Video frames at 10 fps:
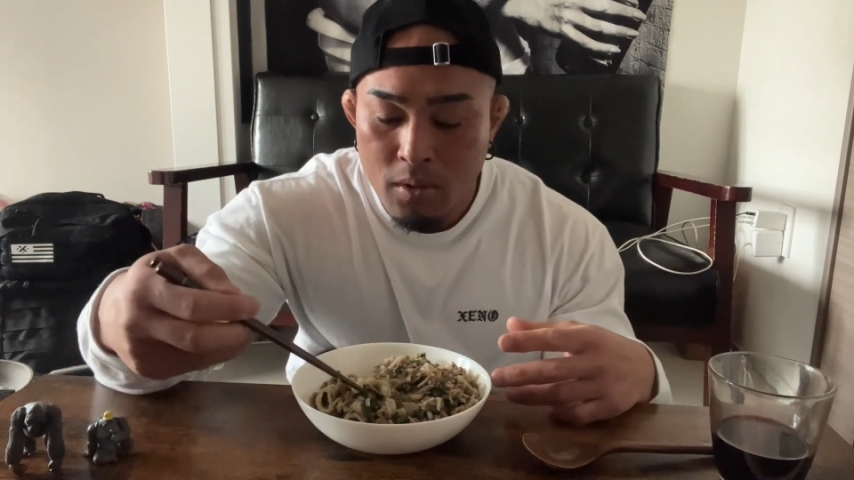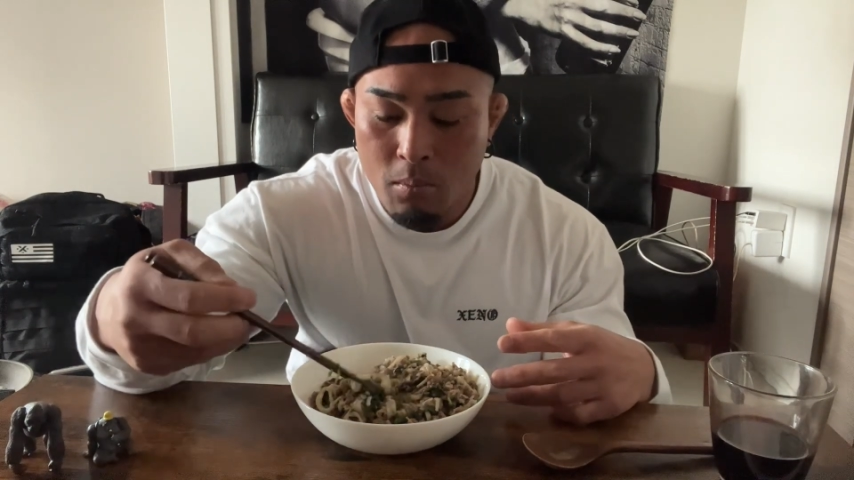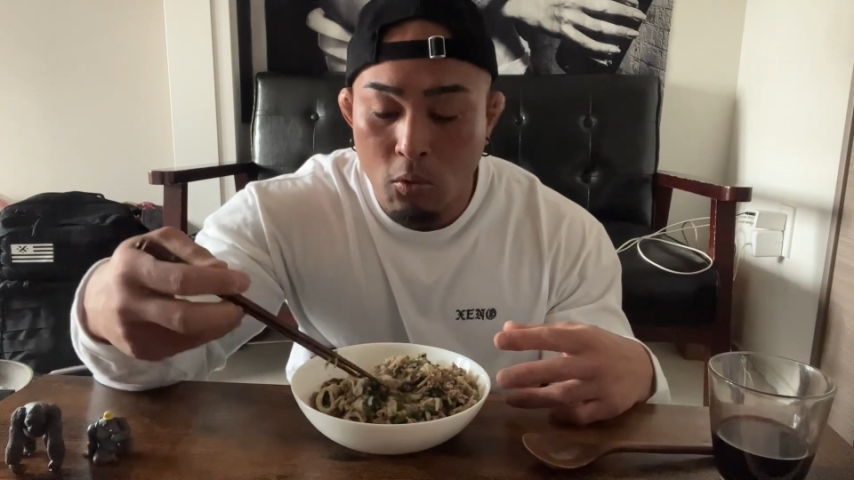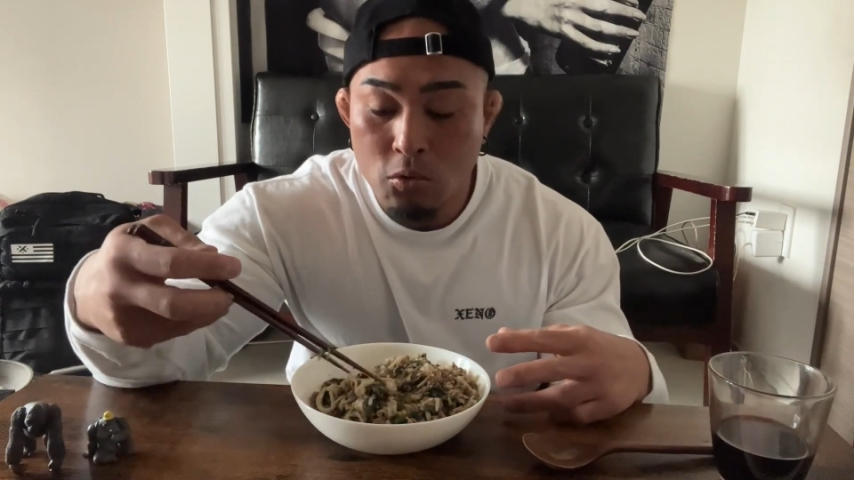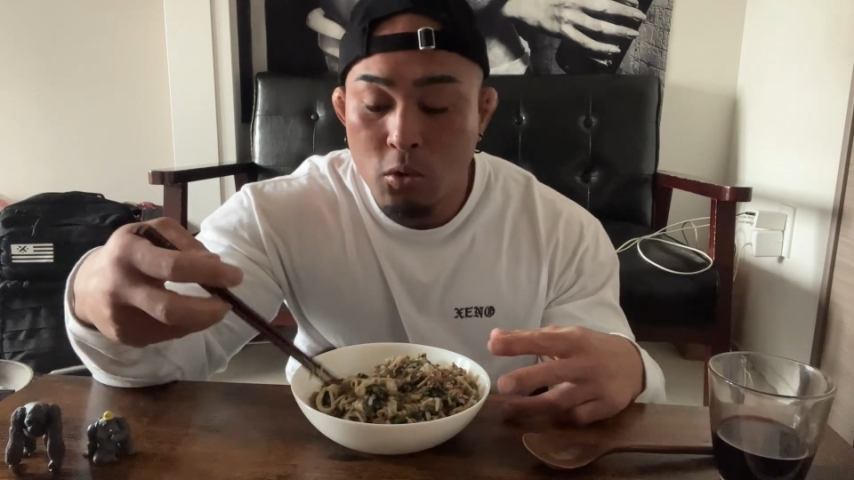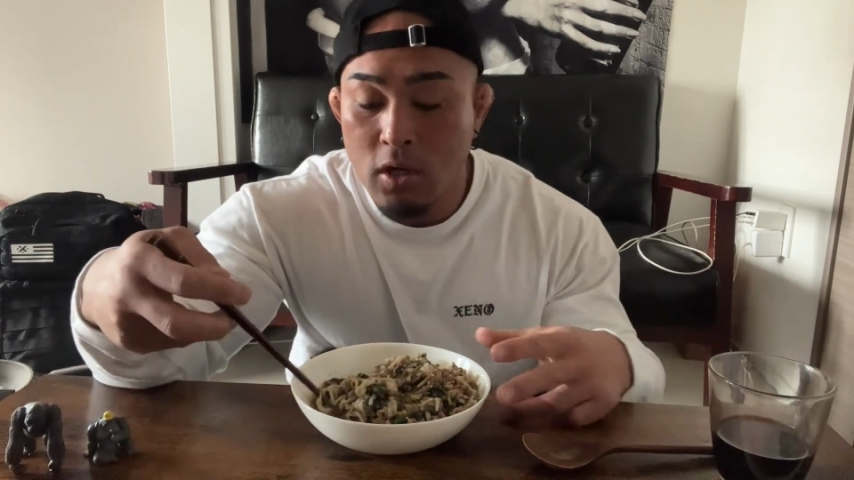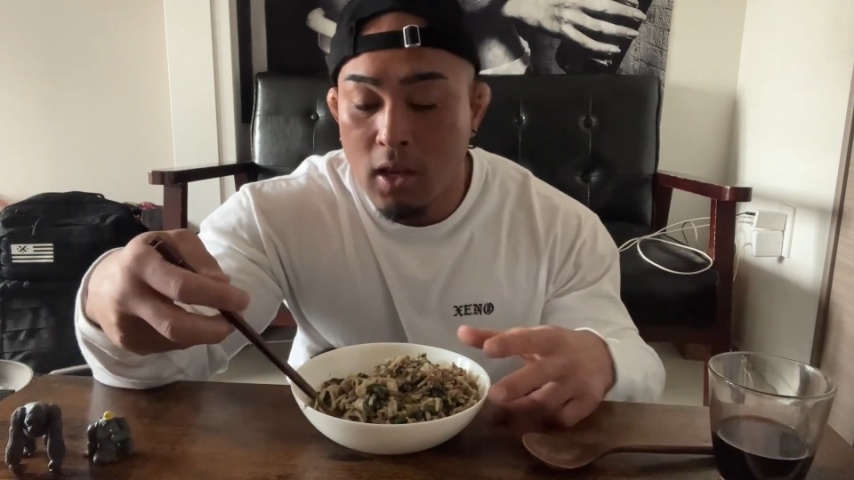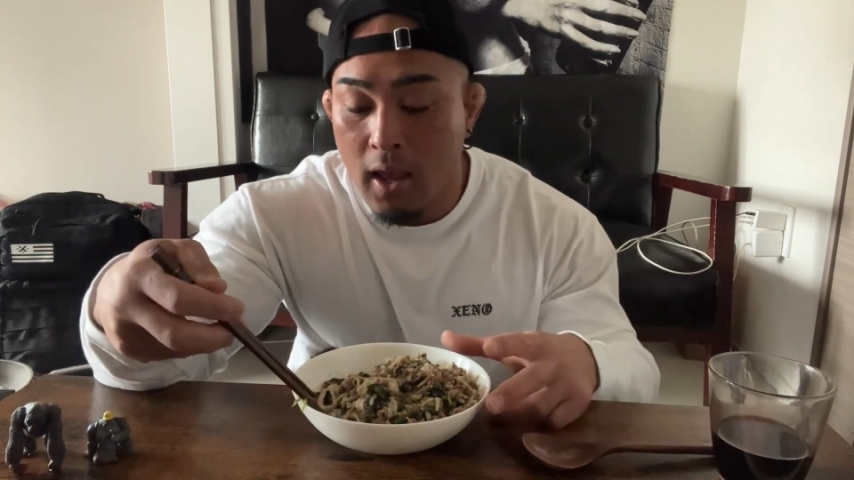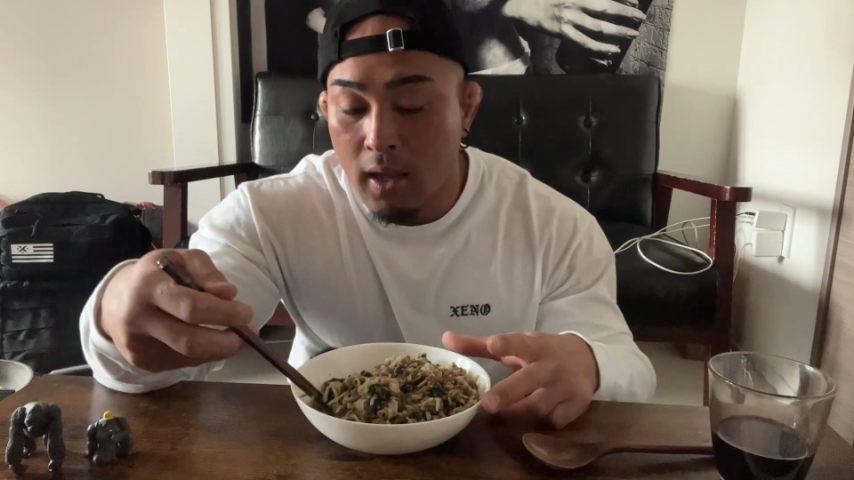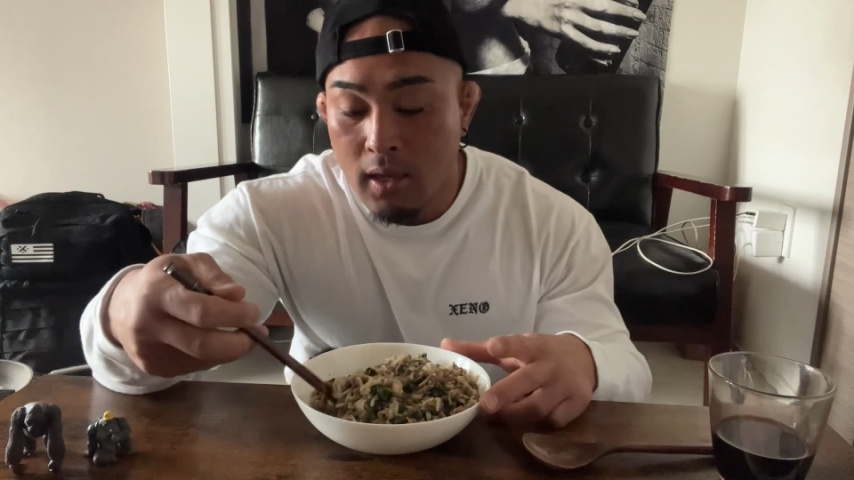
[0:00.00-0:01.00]
もう本当に
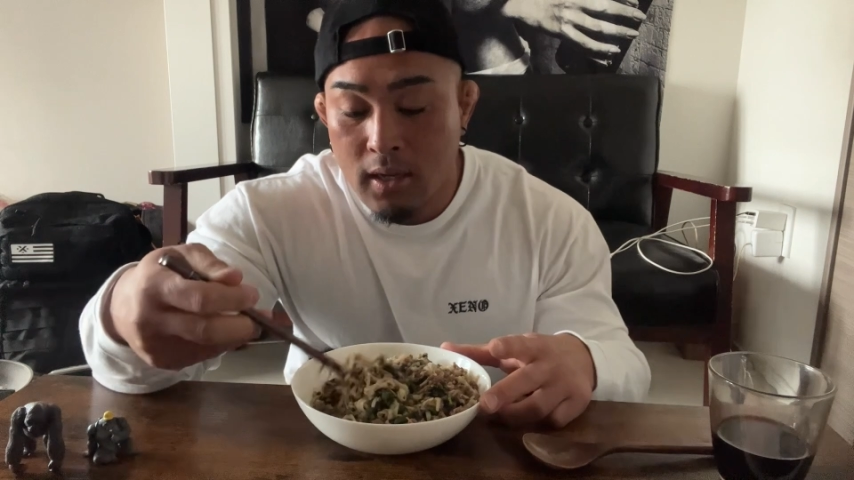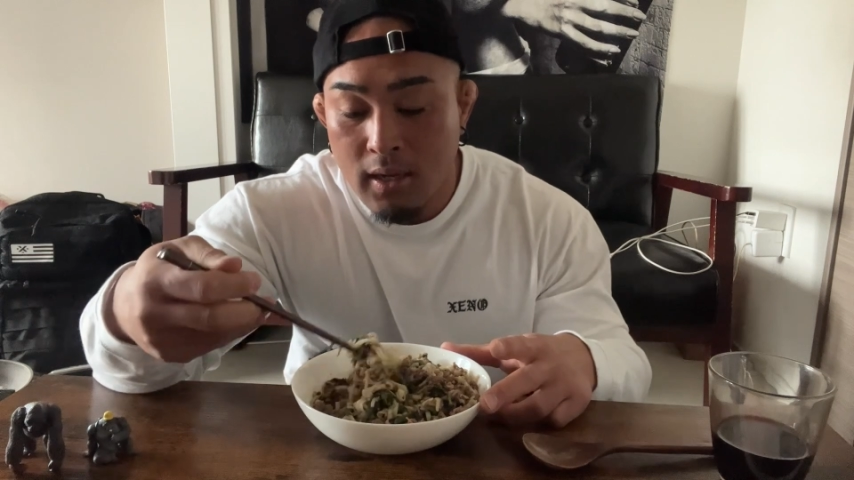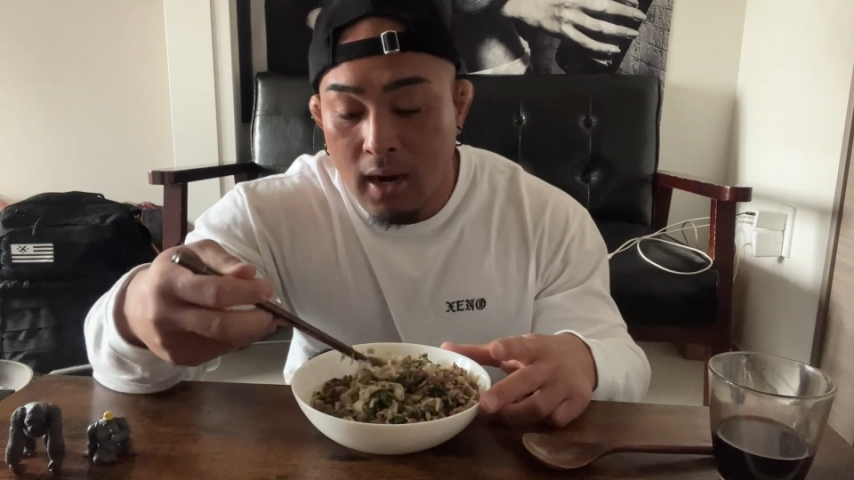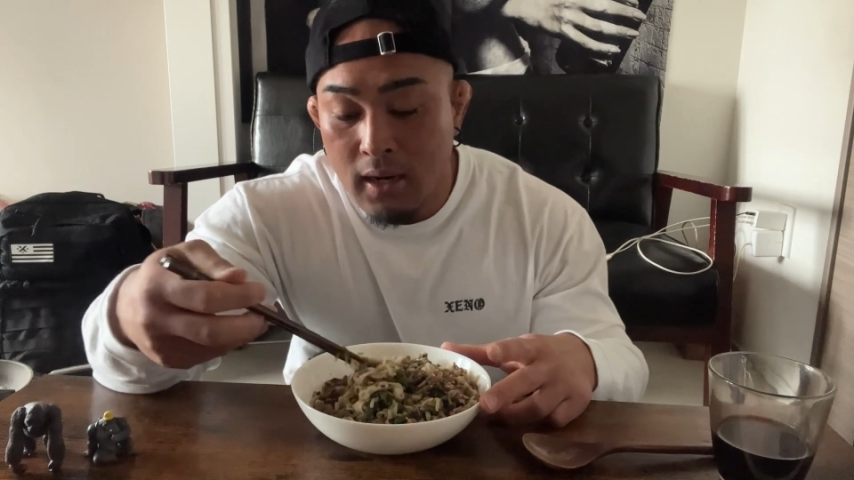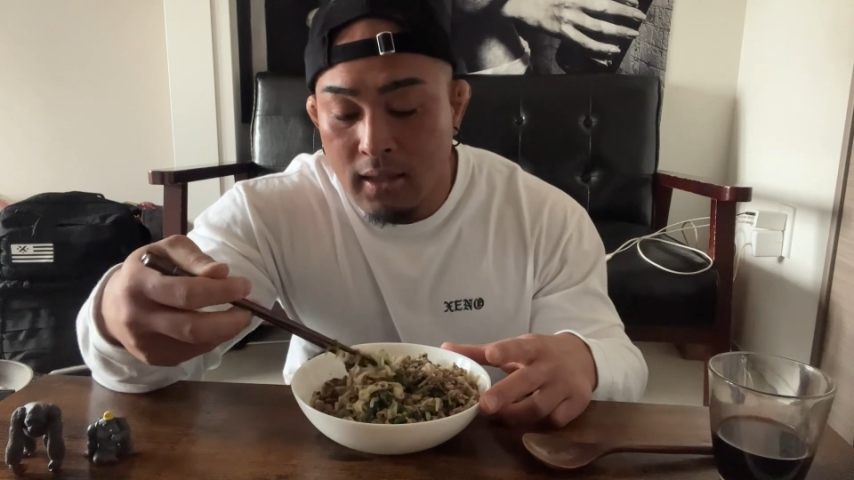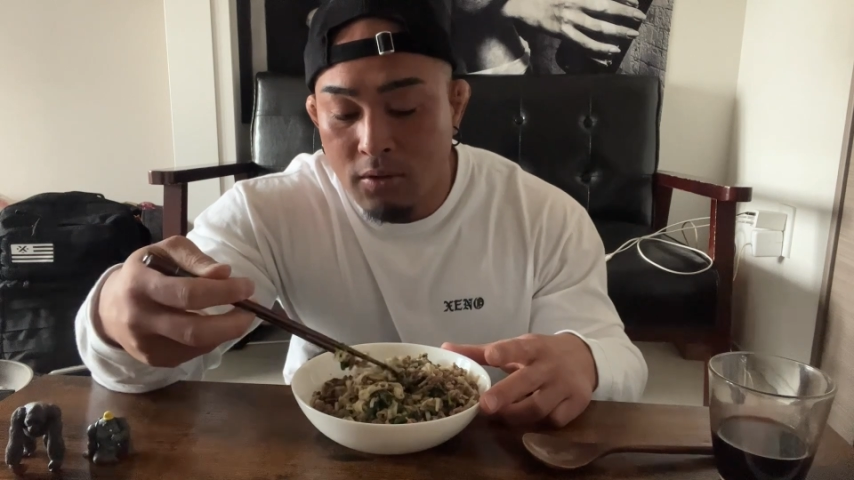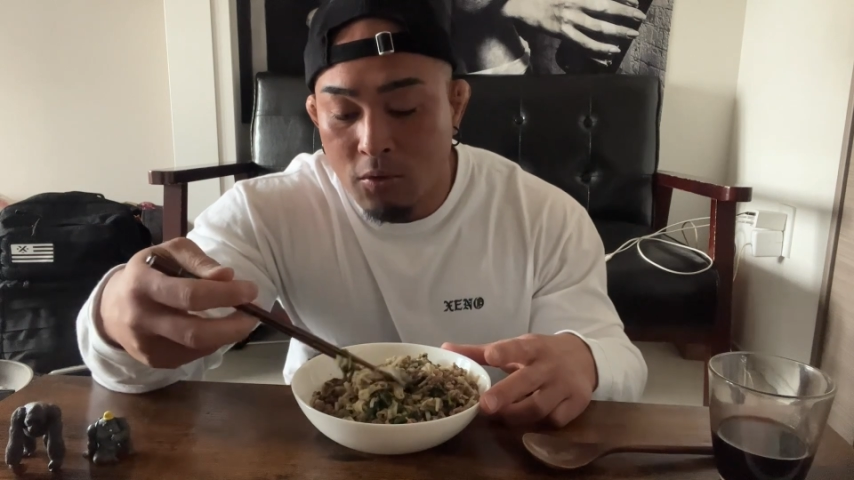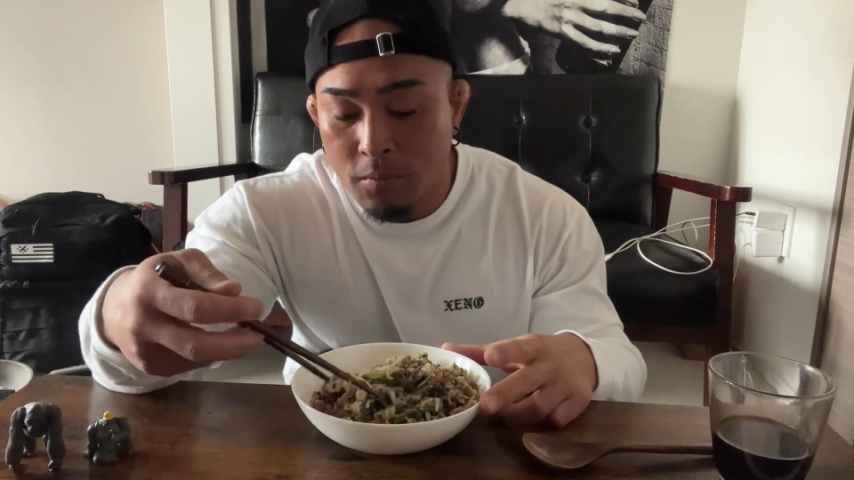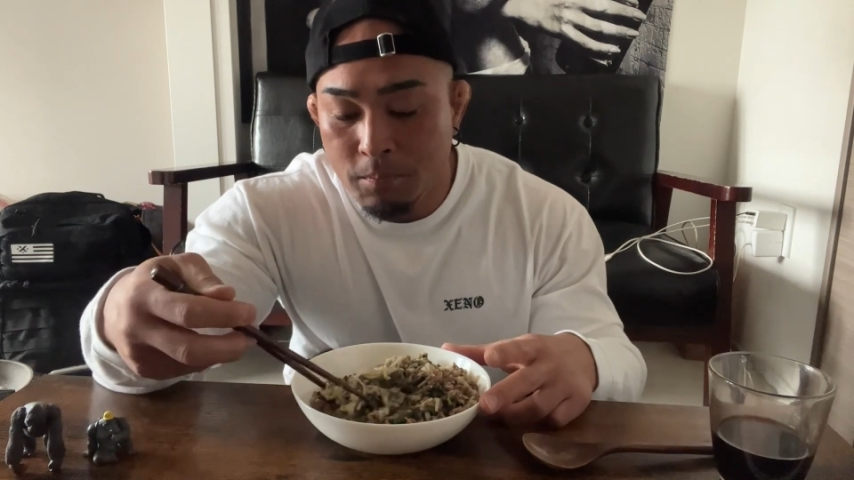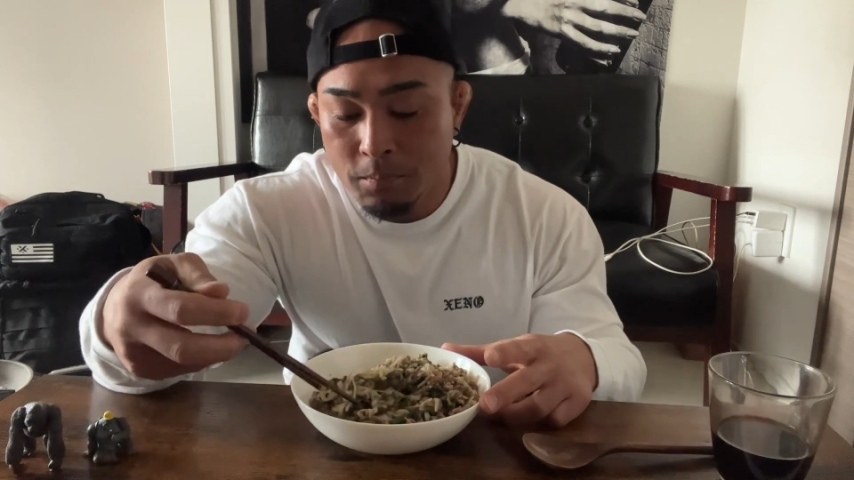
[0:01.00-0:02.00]
ね、体
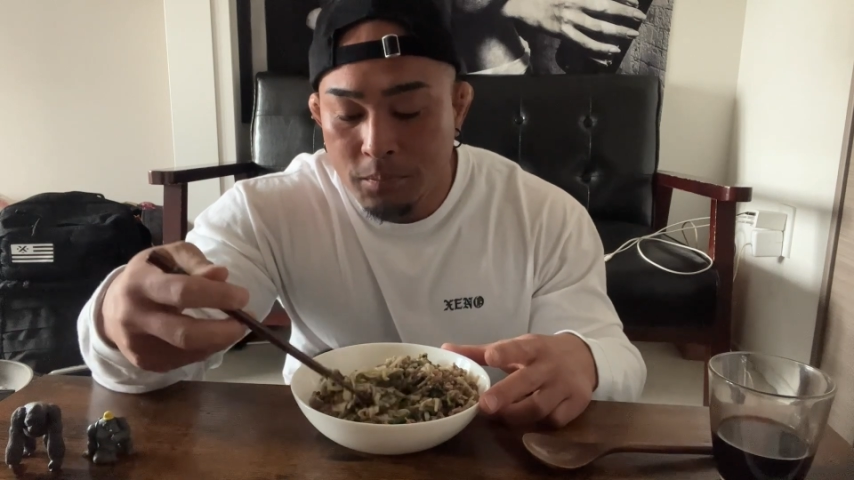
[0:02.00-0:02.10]
の